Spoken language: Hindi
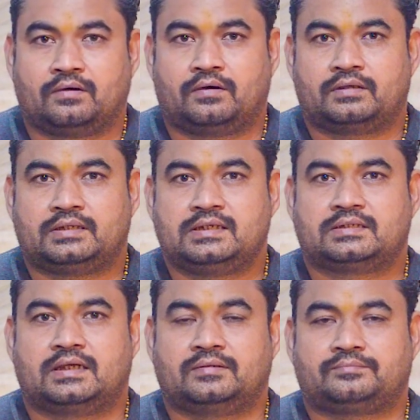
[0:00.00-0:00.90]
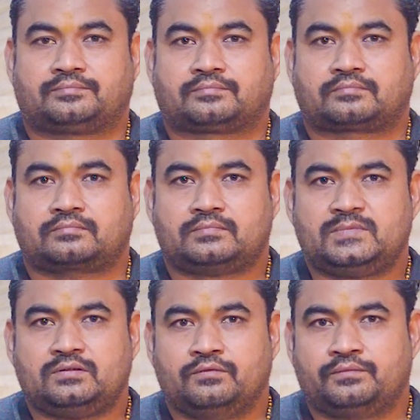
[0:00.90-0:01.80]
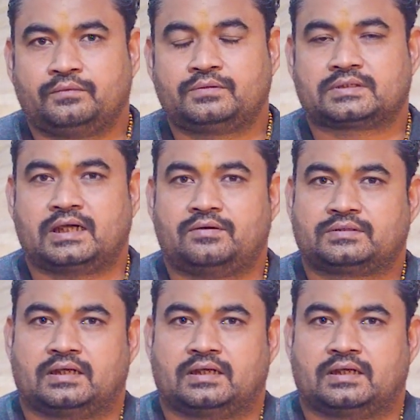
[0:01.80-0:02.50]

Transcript: और तीसरा फ्रूट्स का और